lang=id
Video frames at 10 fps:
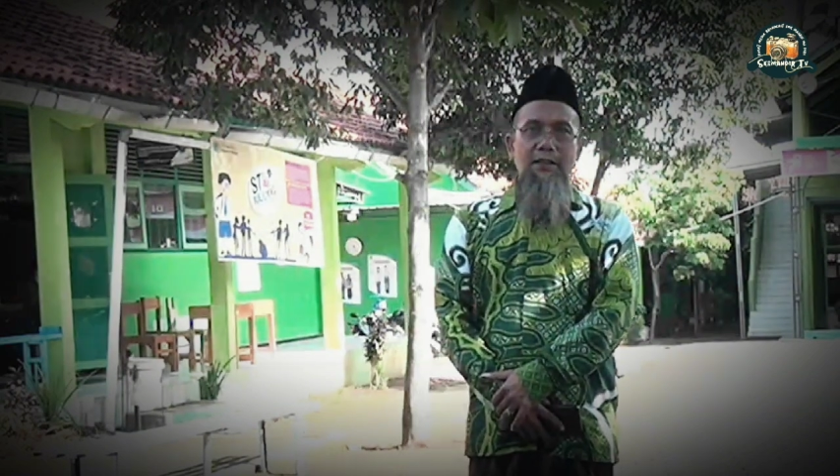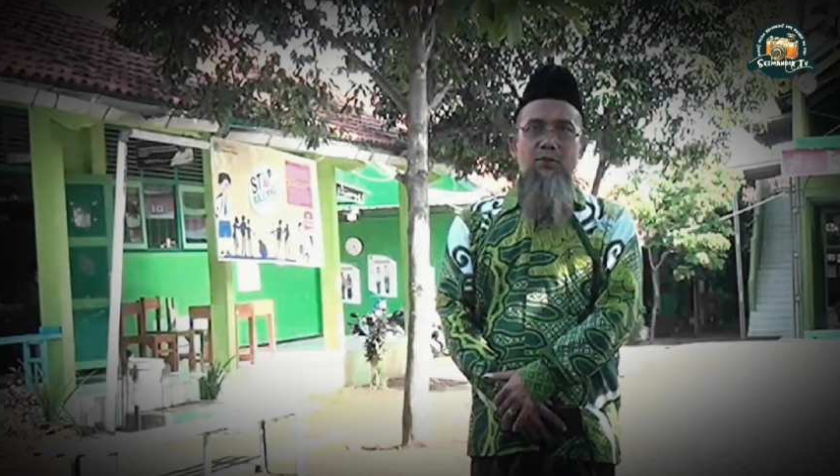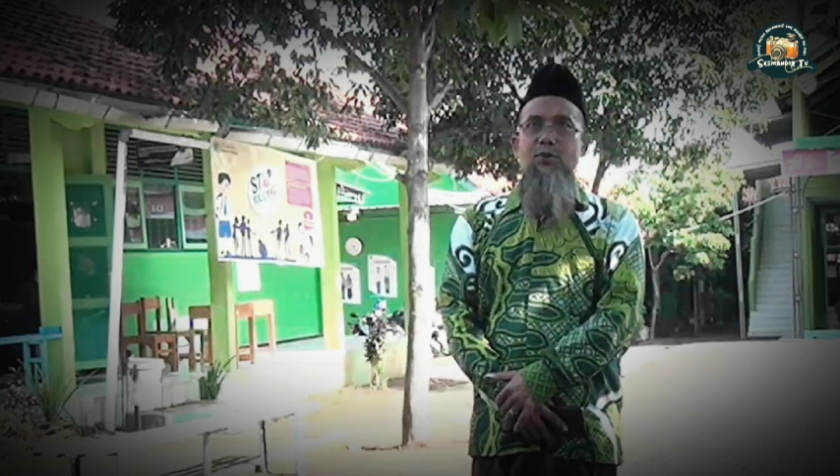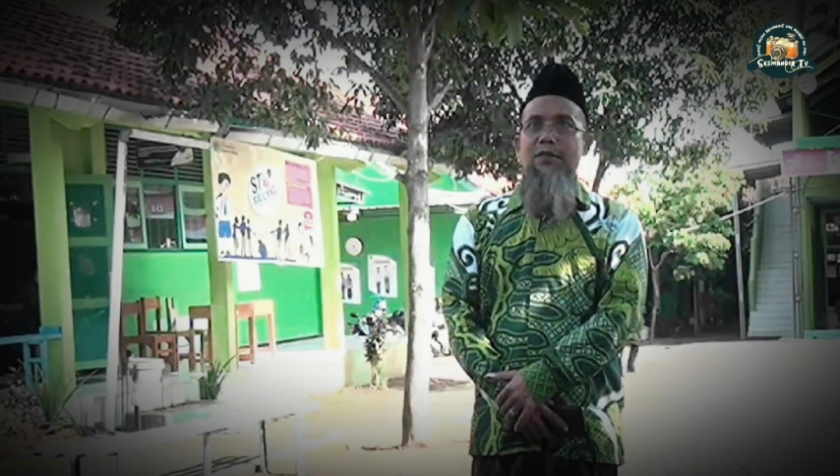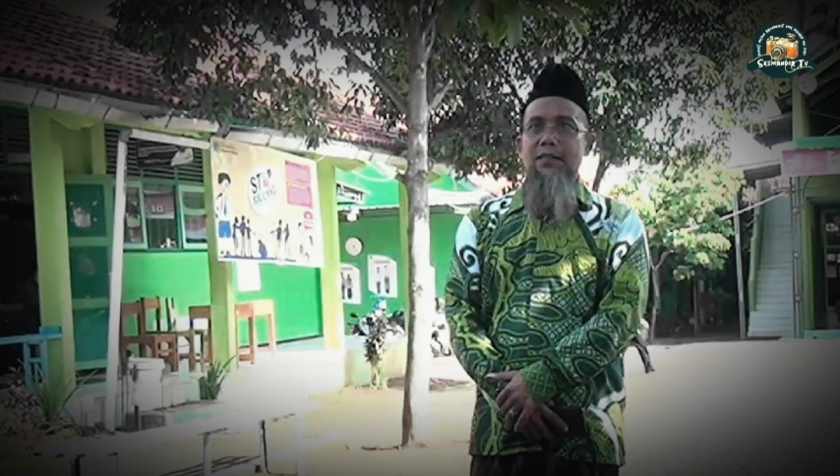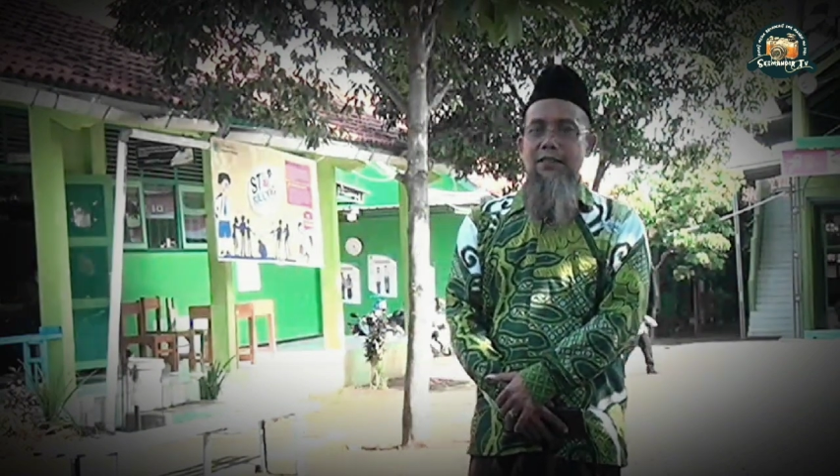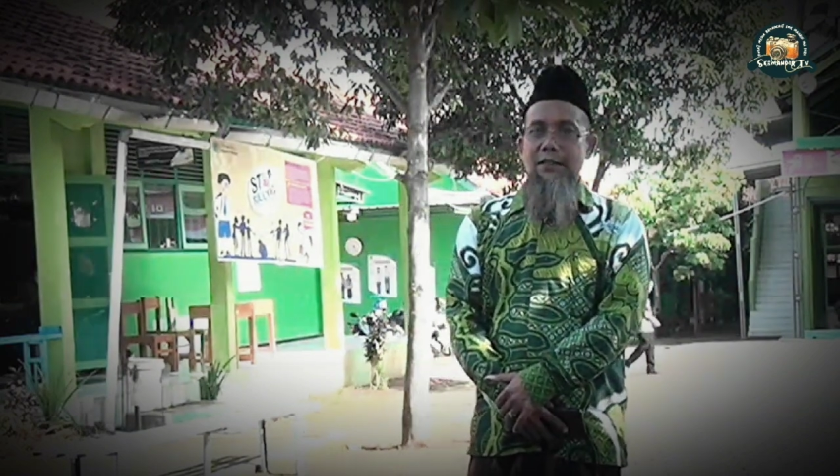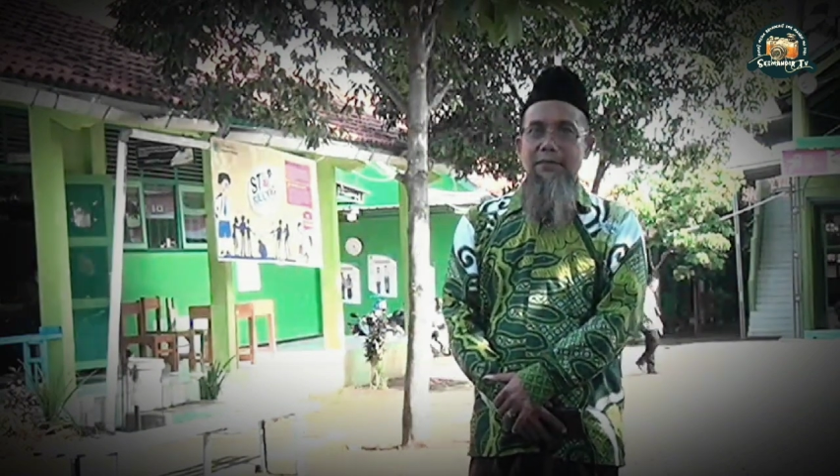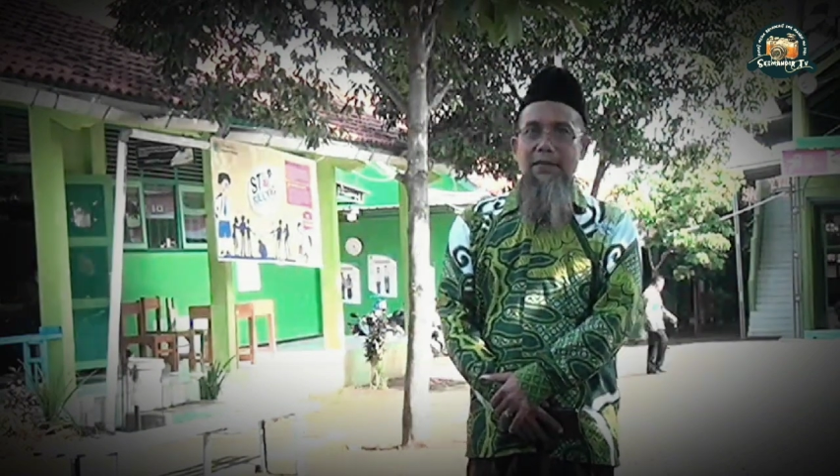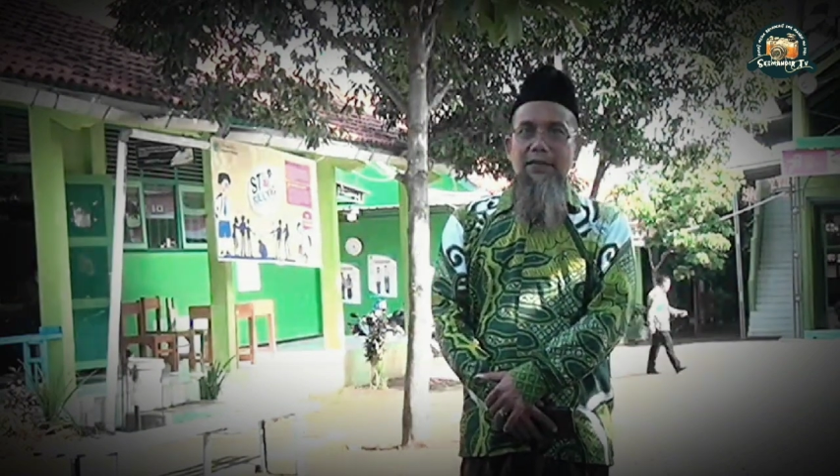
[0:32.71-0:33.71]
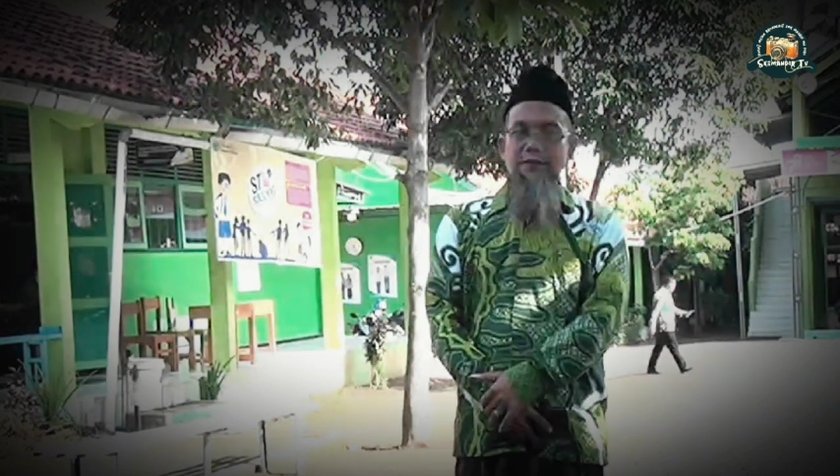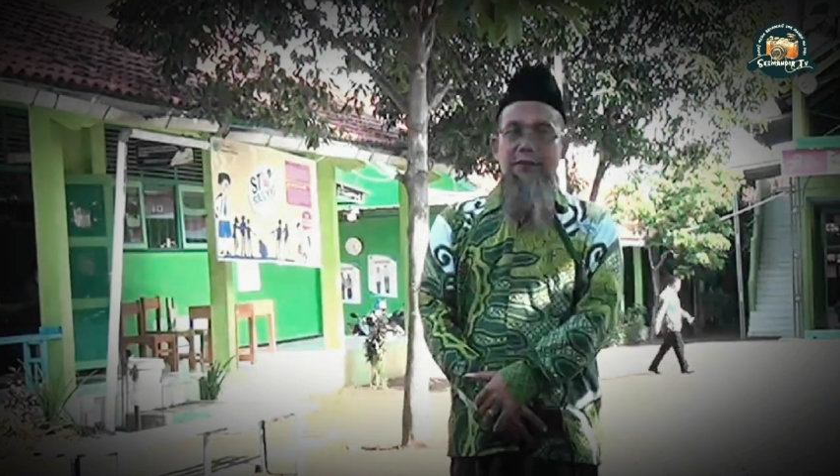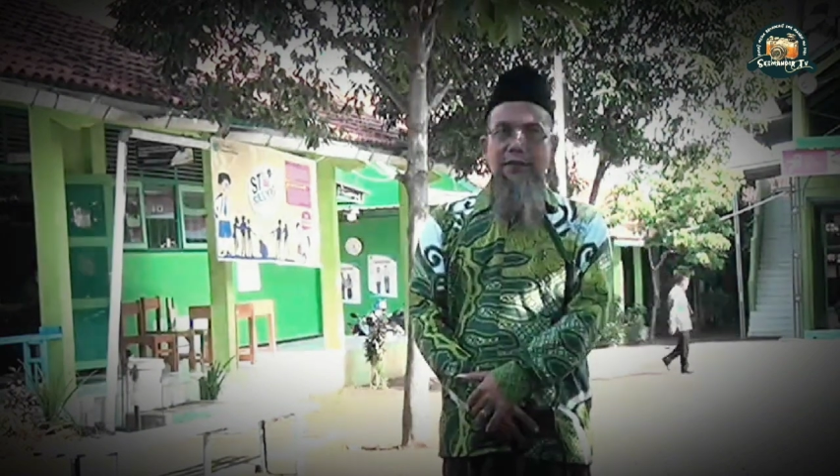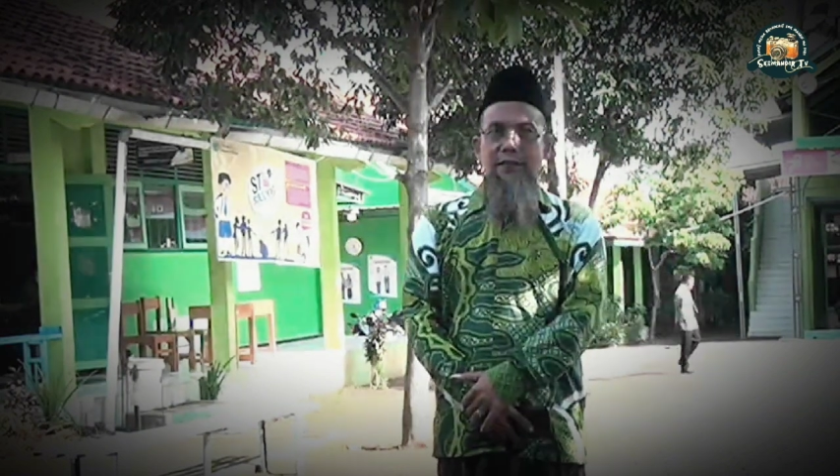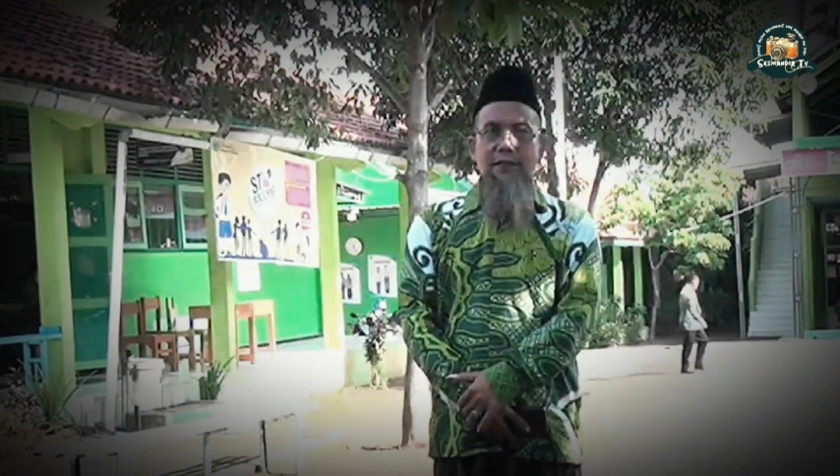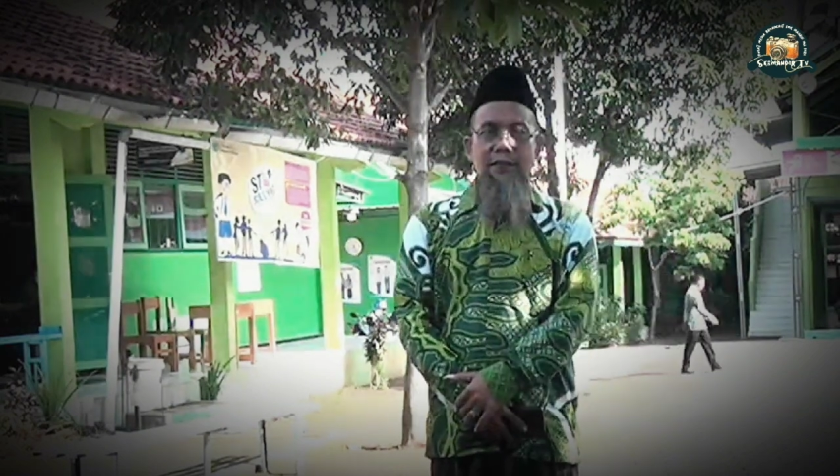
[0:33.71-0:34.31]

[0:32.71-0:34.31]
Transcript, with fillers: haturkan terima kasih